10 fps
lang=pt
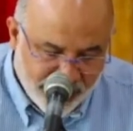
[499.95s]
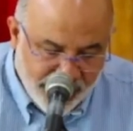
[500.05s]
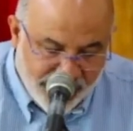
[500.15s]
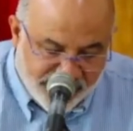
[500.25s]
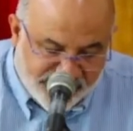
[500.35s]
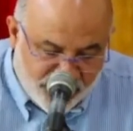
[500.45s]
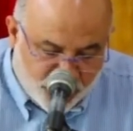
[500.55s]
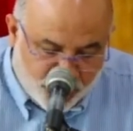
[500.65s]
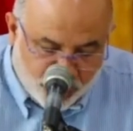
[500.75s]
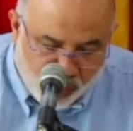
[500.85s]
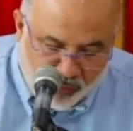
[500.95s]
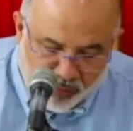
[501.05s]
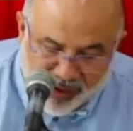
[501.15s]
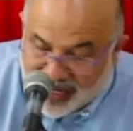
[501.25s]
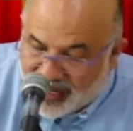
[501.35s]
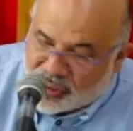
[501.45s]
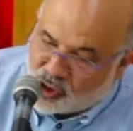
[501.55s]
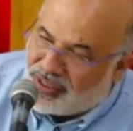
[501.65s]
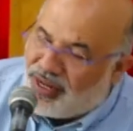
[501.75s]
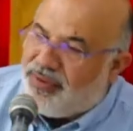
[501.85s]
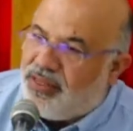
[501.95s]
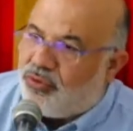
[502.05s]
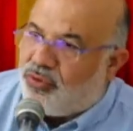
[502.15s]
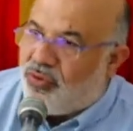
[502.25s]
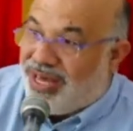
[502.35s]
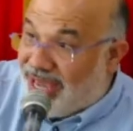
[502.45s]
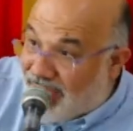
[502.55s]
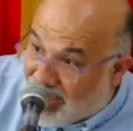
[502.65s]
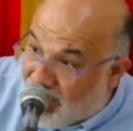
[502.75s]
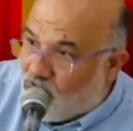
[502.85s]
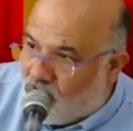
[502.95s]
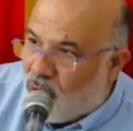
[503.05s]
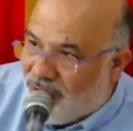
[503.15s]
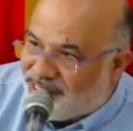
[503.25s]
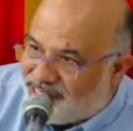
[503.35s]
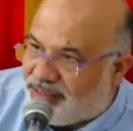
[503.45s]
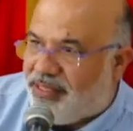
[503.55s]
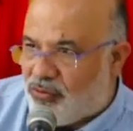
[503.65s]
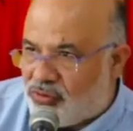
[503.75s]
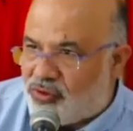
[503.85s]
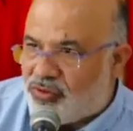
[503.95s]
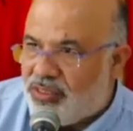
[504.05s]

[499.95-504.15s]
existe um relacionamento real com esse Deus.